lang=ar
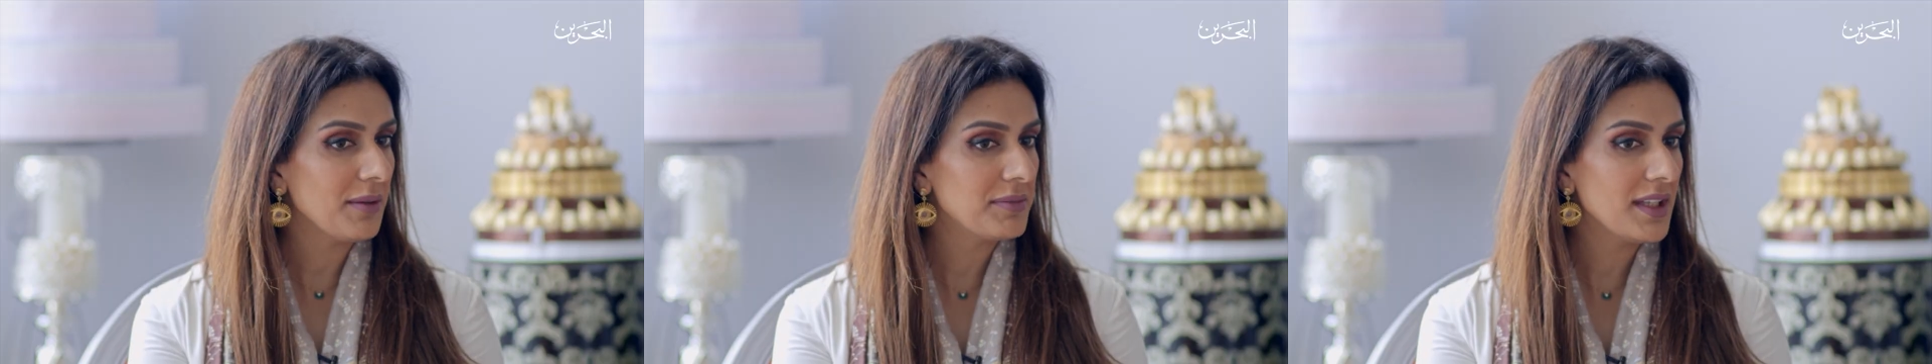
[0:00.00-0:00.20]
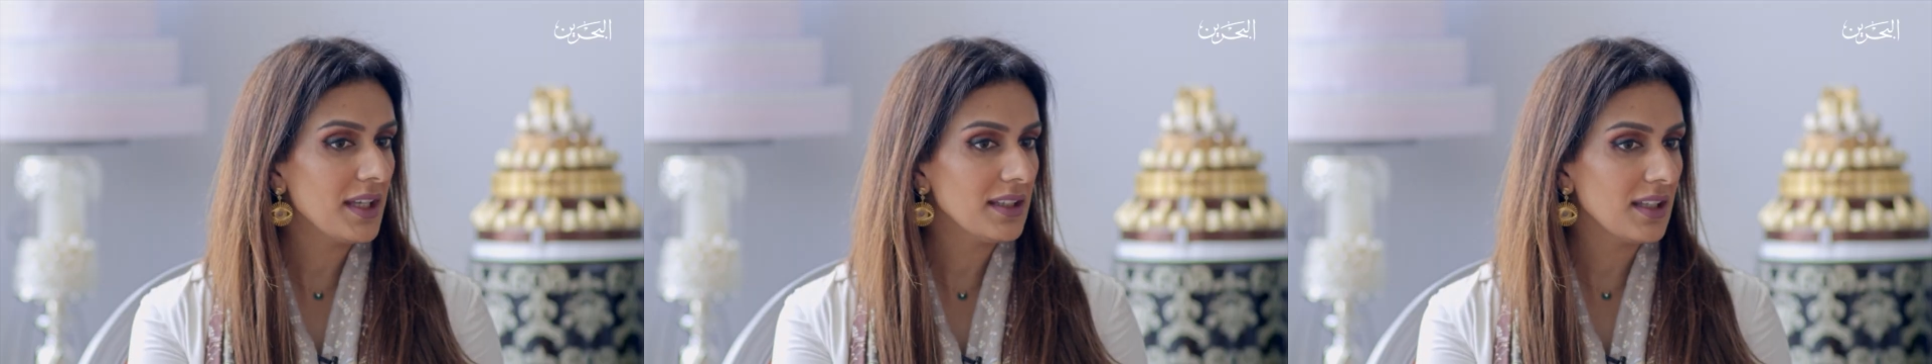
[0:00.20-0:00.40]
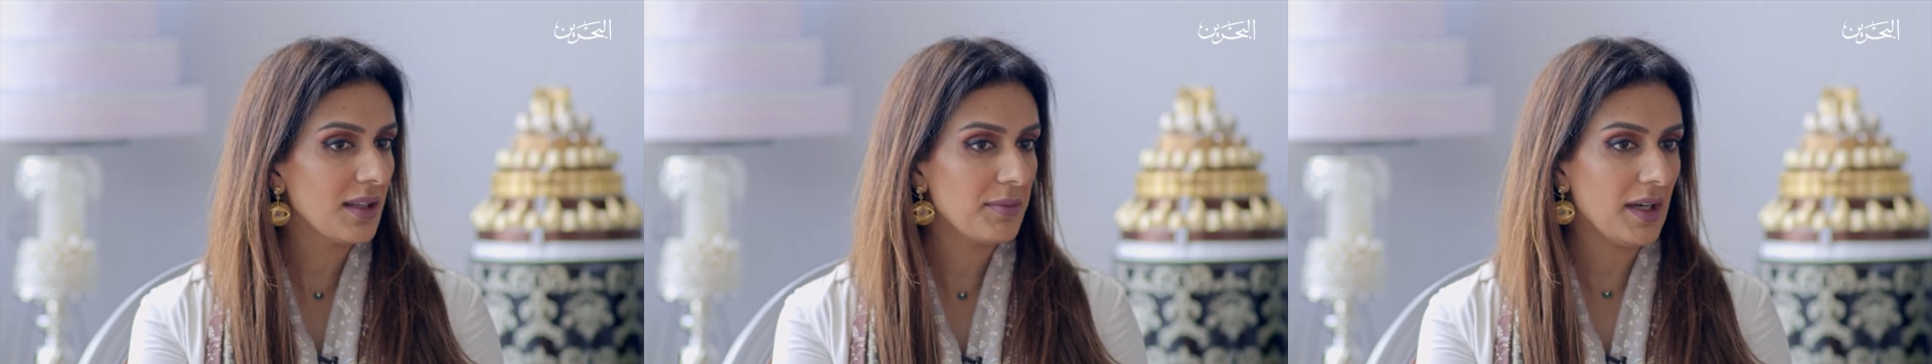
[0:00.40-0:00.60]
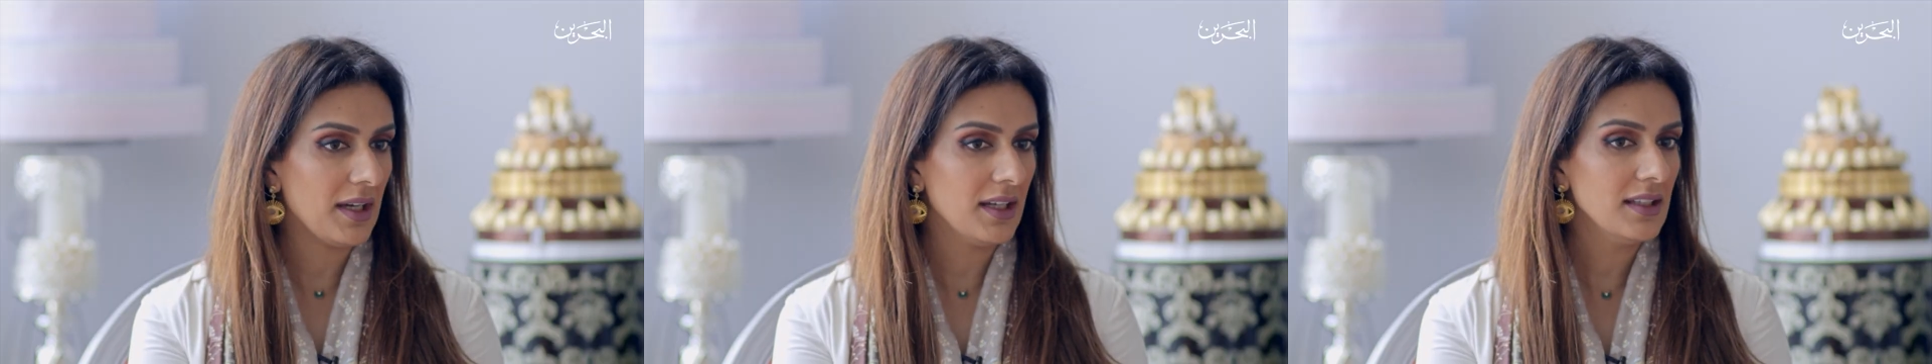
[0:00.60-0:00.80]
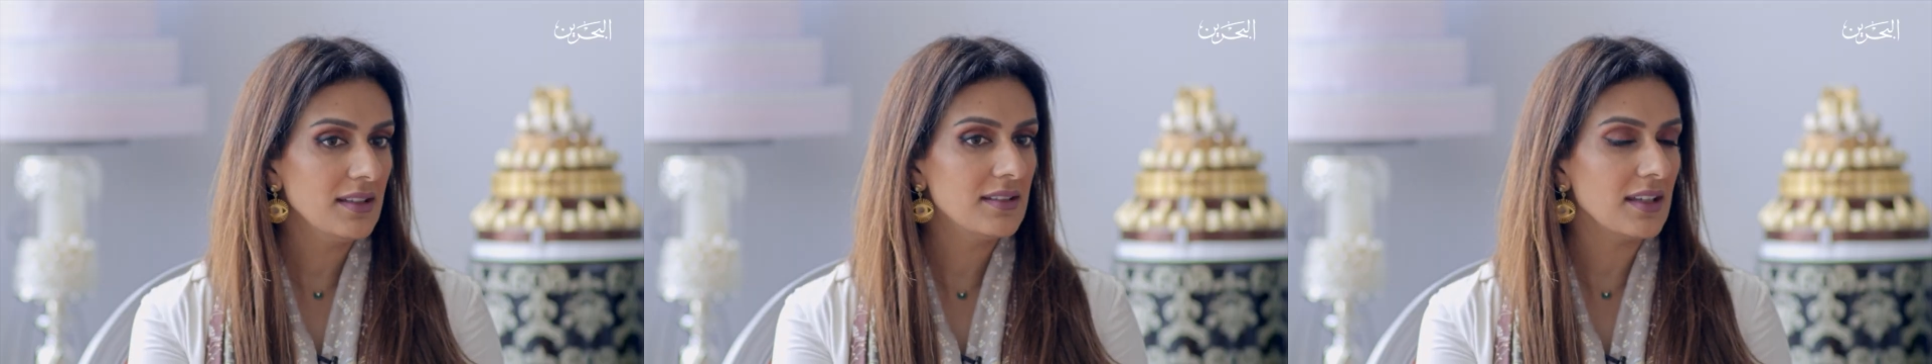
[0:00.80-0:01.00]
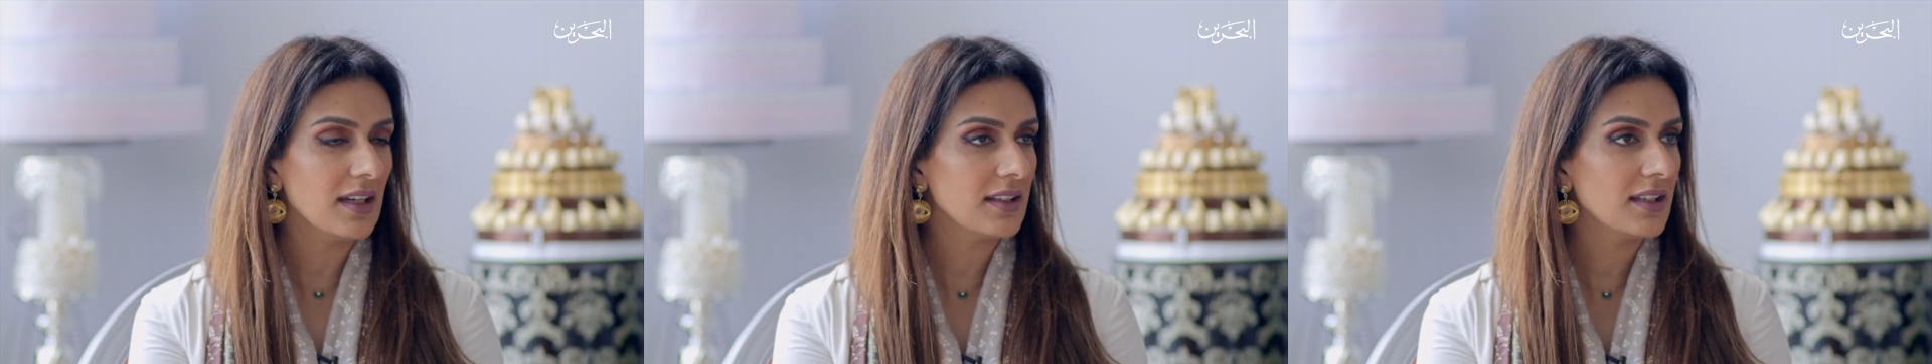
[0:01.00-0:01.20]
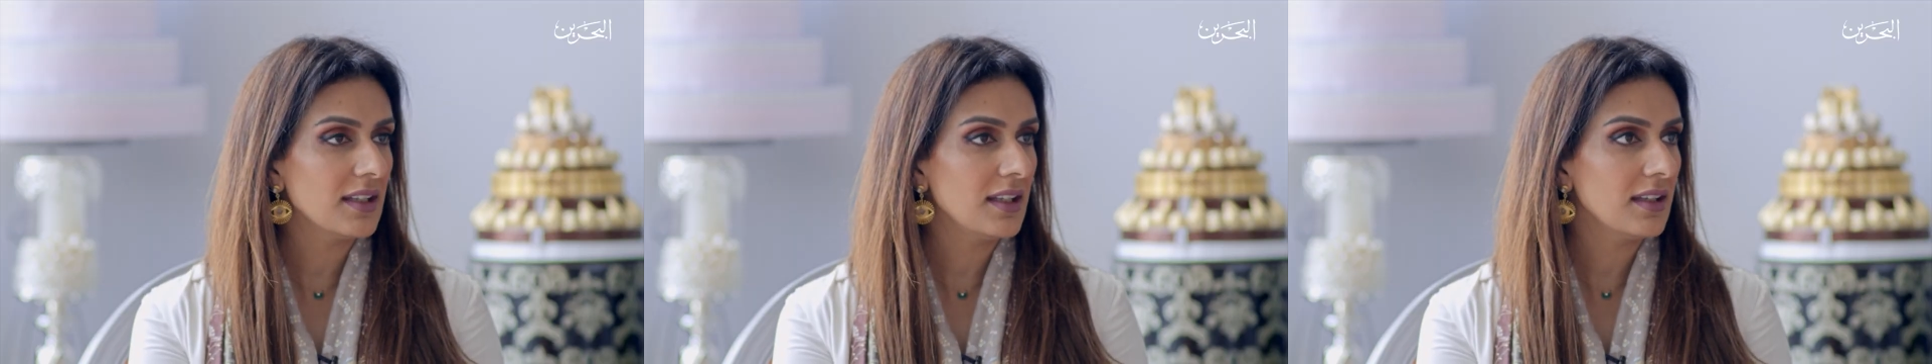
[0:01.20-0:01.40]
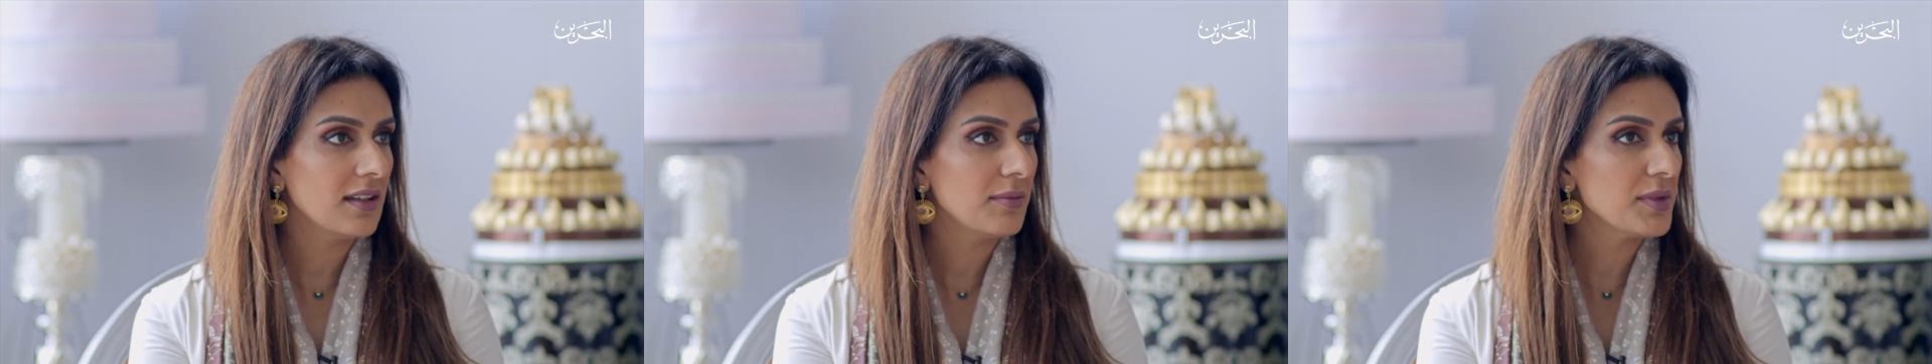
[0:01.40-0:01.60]
نعم. عبد الله بعد
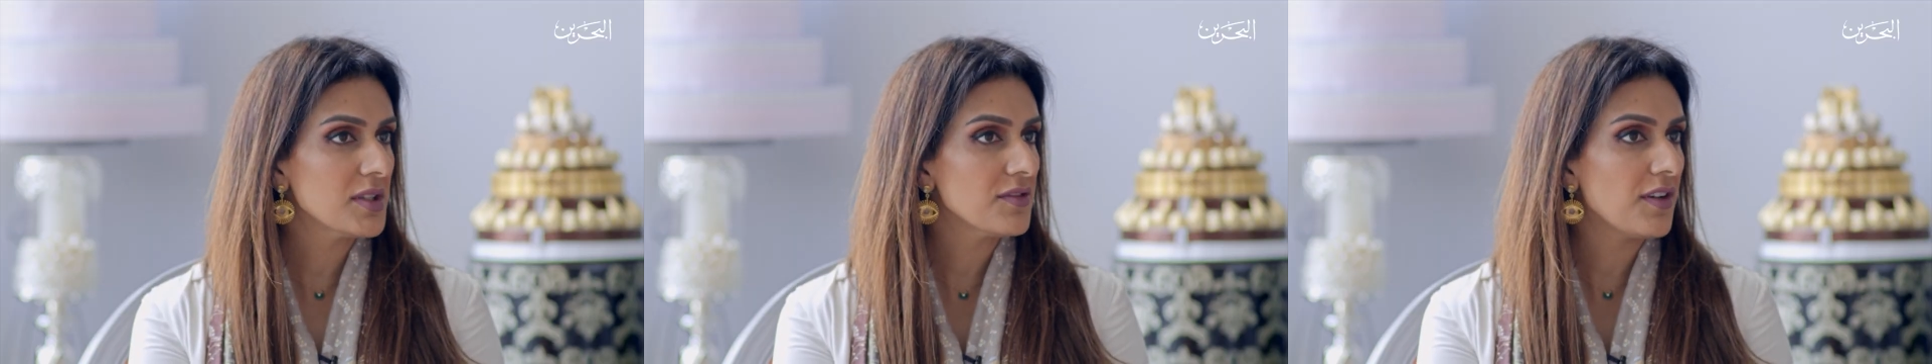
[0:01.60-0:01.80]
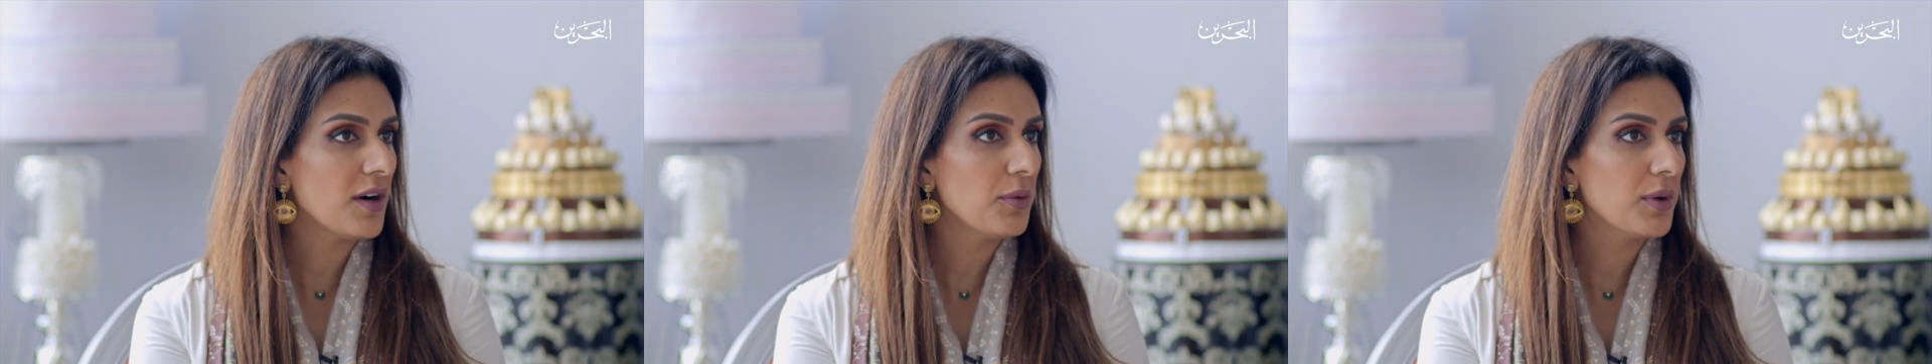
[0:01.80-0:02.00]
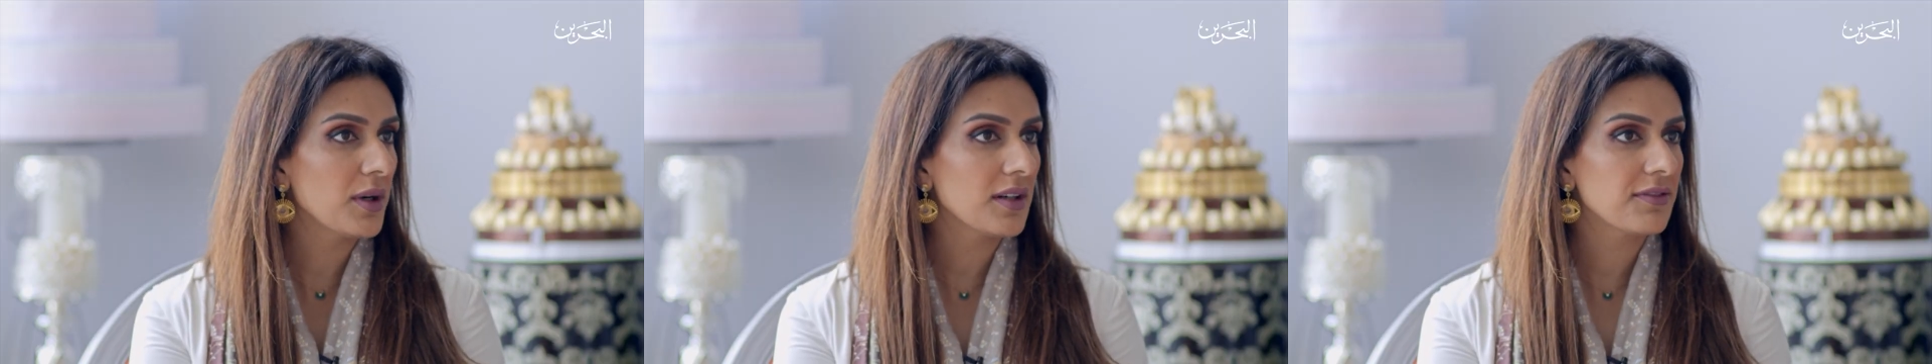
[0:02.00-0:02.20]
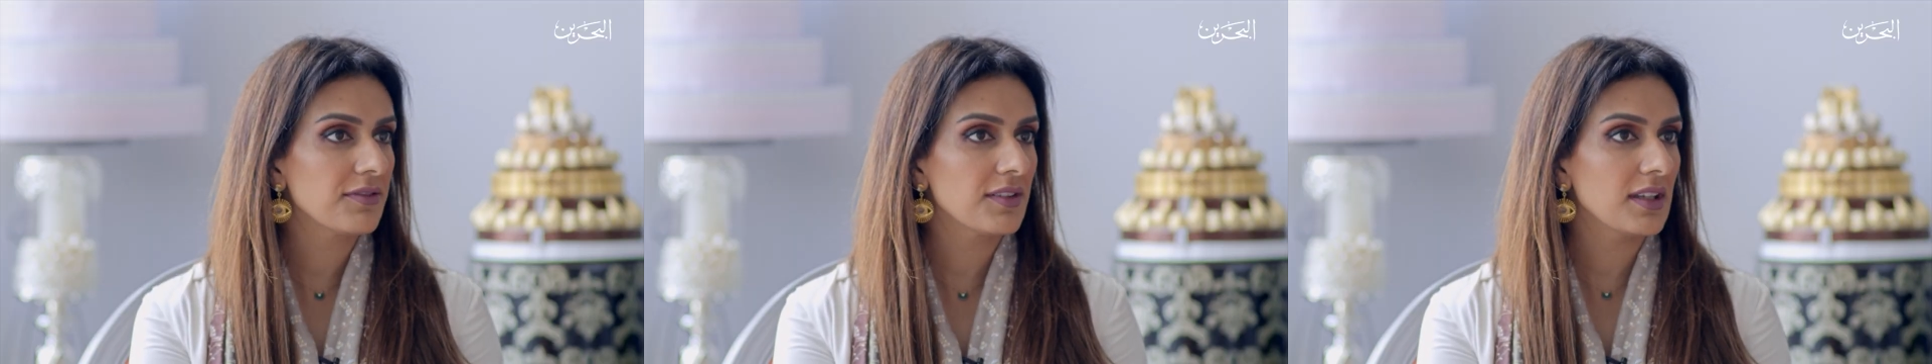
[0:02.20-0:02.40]
يعني متفوق